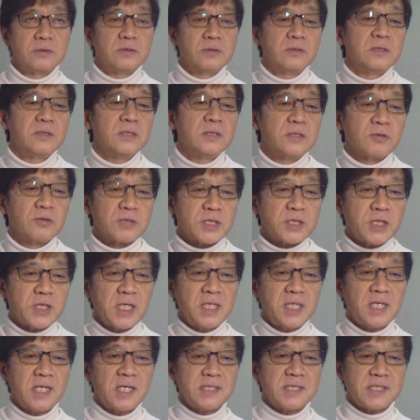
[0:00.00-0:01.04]
支援
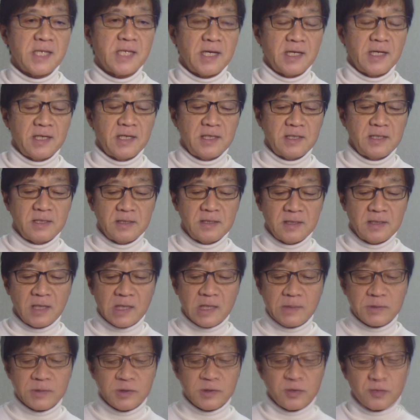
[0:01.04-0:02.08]
体制なんかも
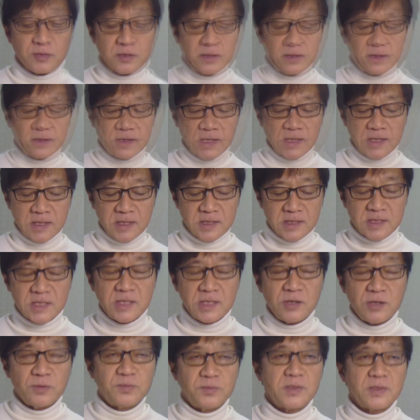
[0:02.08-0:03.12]
ちょっと含めて、次の
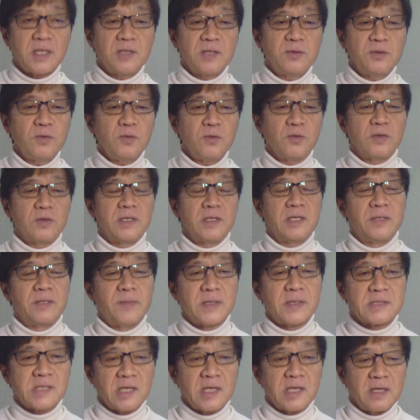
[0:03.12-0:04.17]
プランの、え
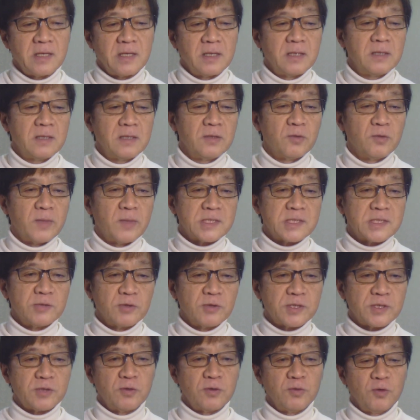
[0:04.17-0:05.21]
バスケの街の
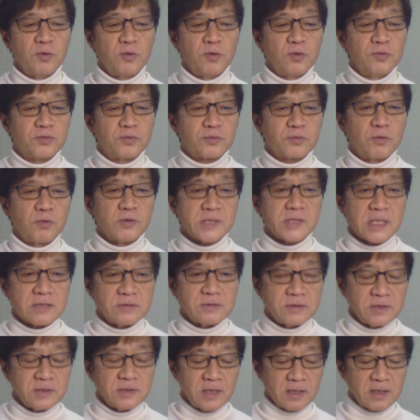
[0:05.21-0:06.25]
城の復興策
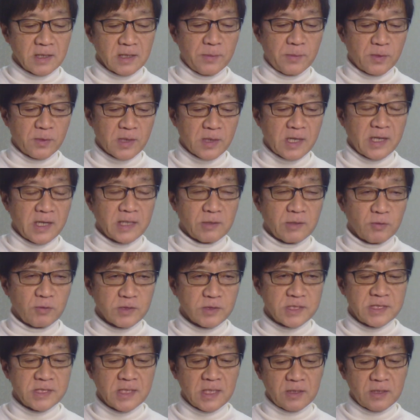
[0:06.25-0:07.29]
なんかも考えてほしい
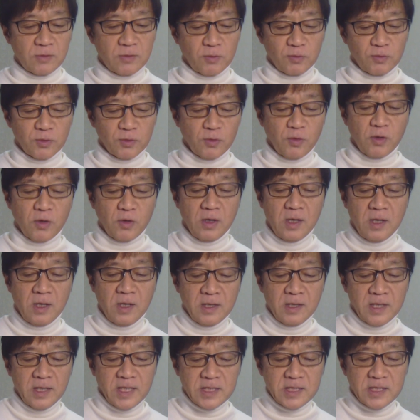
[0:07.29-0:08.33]
なということを、
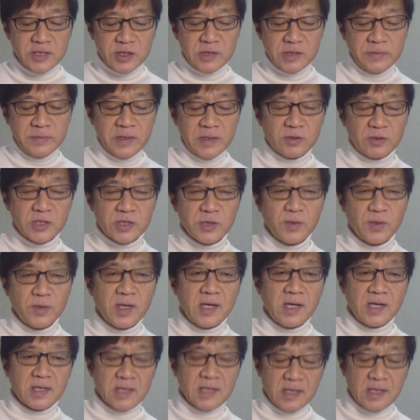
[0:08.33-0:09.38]
一市民としては
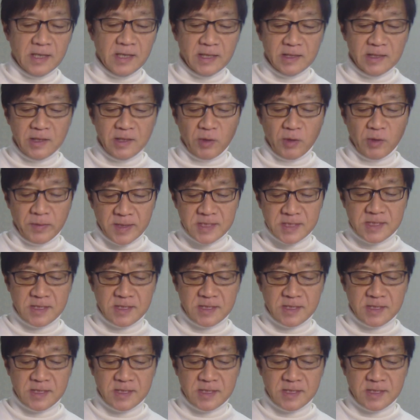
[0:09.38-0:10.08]
考えております。